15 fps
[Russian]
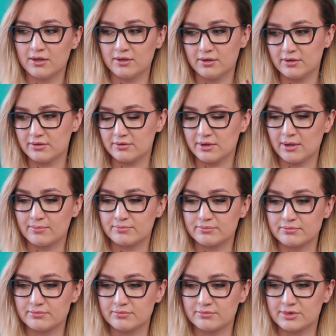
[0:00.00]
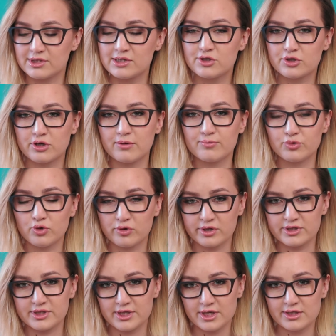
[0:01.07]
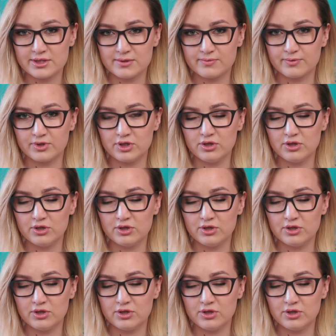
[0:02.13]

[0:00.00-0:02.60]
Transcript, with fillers: Э, там слишком много средств,